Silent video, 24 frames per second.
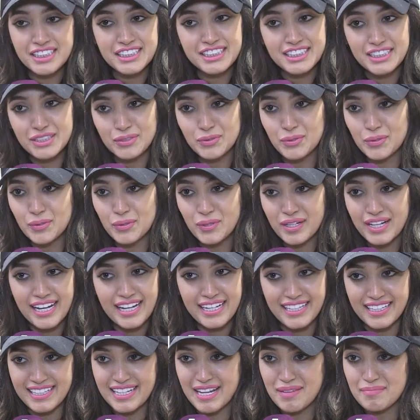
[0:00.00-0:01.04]
حتى شي ظهور
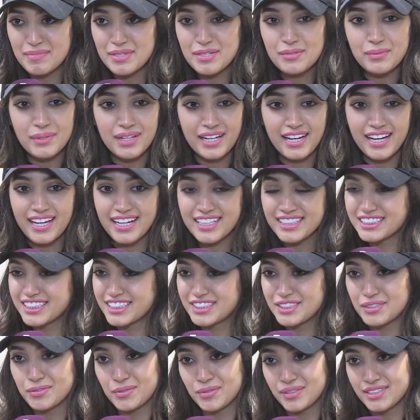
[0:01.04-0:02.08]
لا اعلامي ولا خرجت
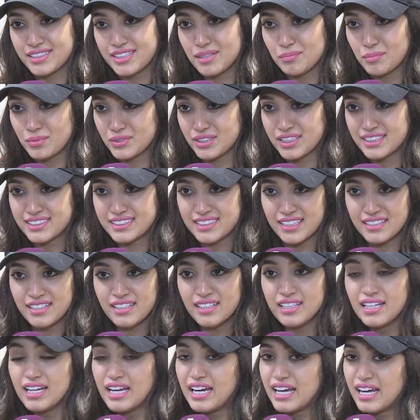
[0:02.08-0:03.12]
حتى شي اغنيه لمده
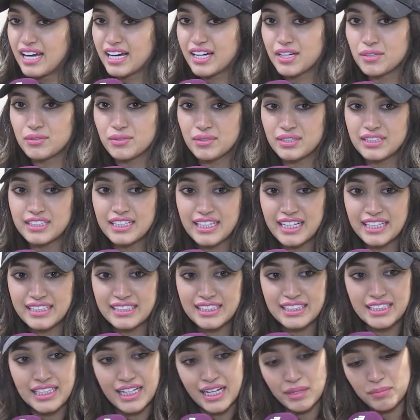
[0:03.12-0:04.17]
سنه اخر اغنيه
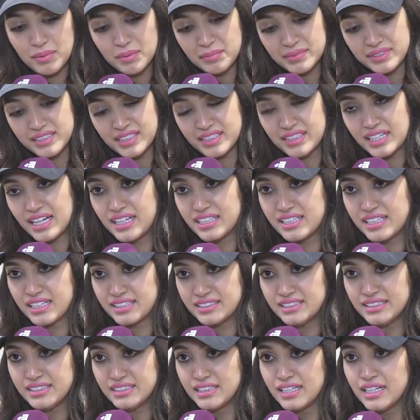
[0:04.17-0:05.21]
كانت لي قبل من دادا
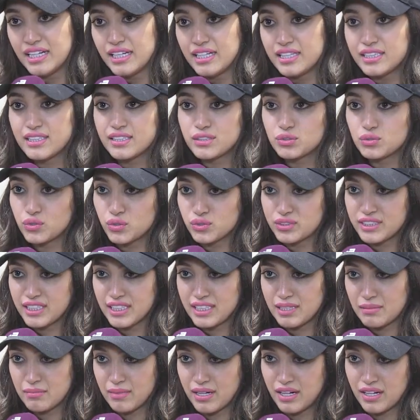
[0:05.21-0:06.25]
حياني هي الديو
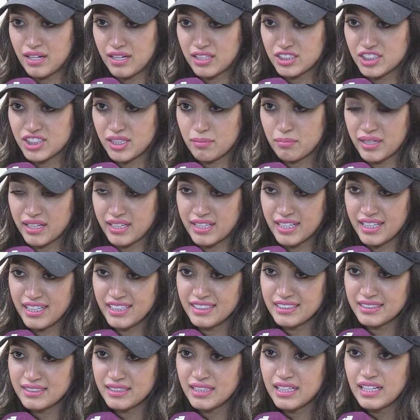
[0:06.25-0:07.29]
ديالي مع شاب
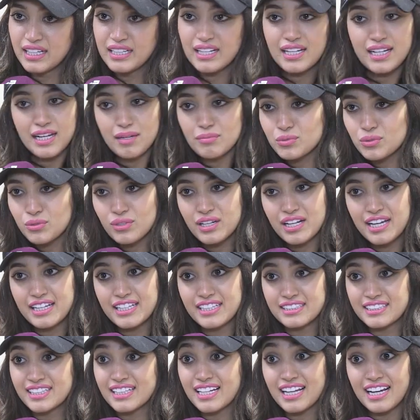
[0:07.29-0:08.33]
ريان اللي الحمد لله
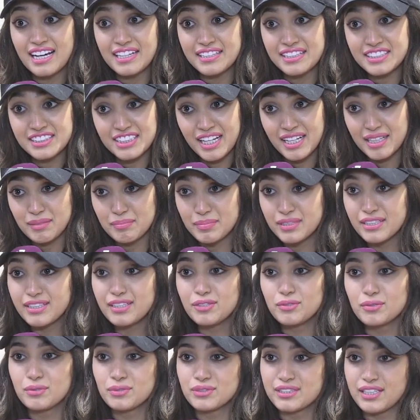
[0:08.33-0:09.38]
يعني لقى نجاح
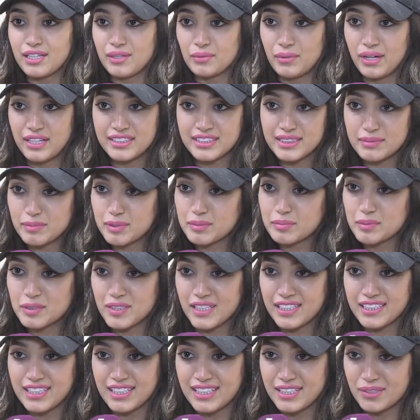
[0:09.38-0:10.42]
كبير ووصل لواحد نسبه
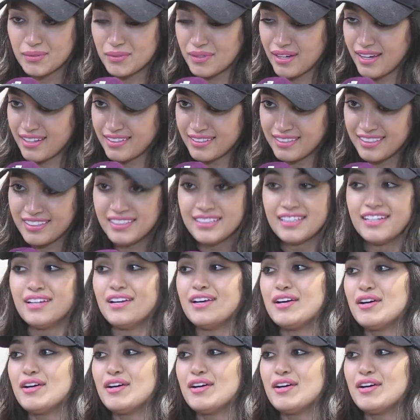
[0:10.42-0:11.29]
مشاهده اللي هو عالي